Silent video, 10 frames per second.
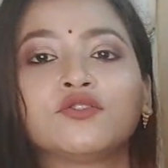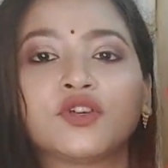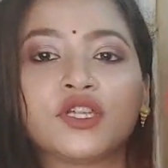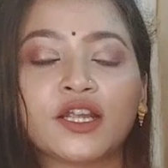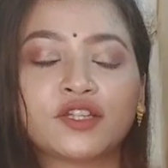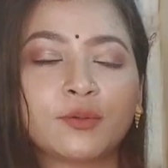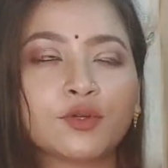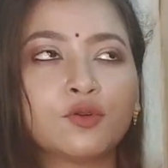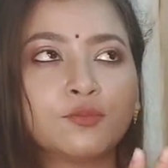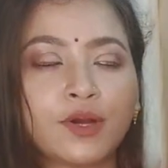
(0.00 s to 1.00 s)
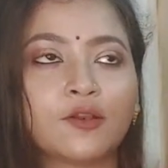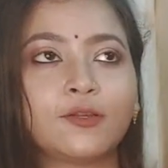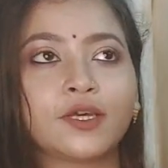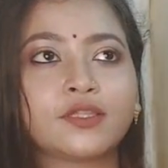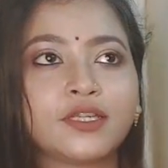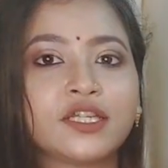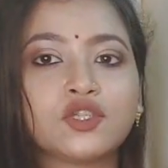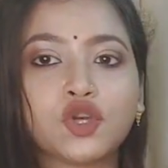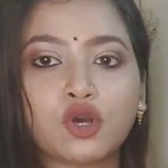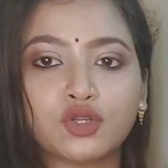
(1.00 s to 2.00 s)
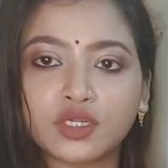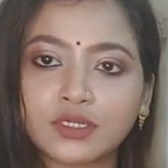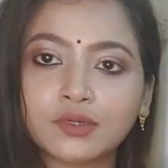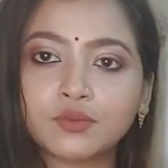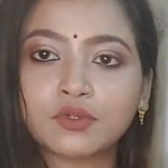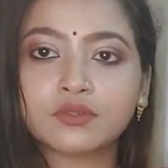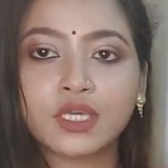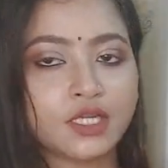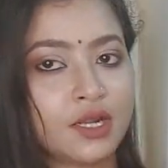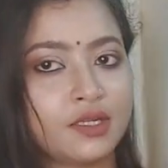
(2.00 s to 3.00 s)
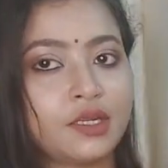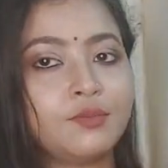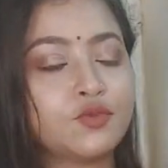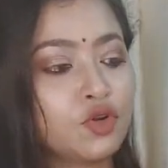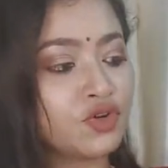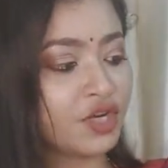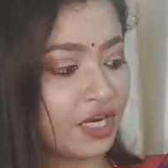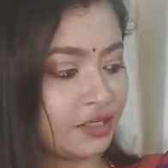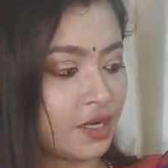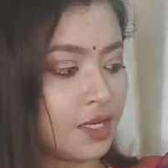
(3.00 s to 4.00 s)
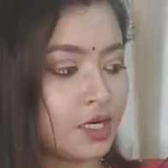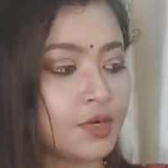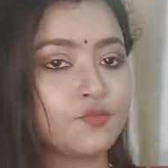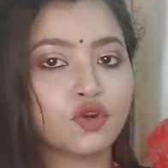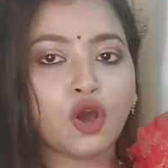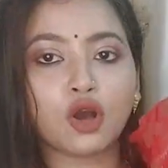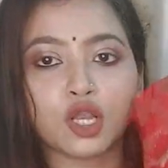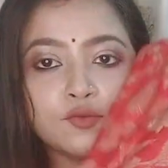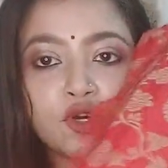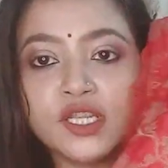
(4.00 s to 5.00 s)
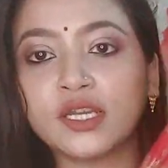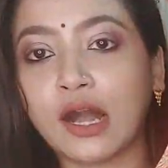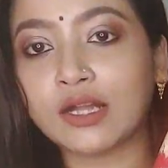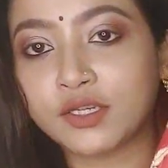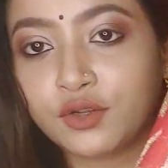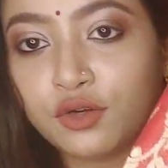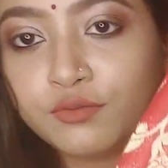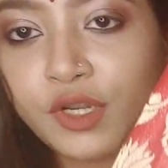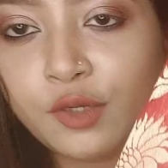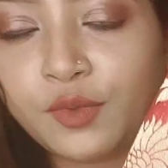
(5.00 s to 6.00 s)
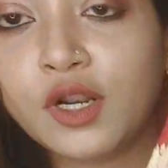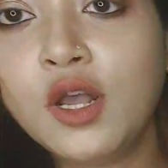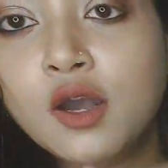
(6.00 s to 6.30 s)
তো এই শাড়িটা আমার খুব ভালো লেগেছে এটা জর্জেটের মধ্যেই শাড়িটা পুরো রেড কালারের পুরো অল বডি কাজ এরকম টাইপের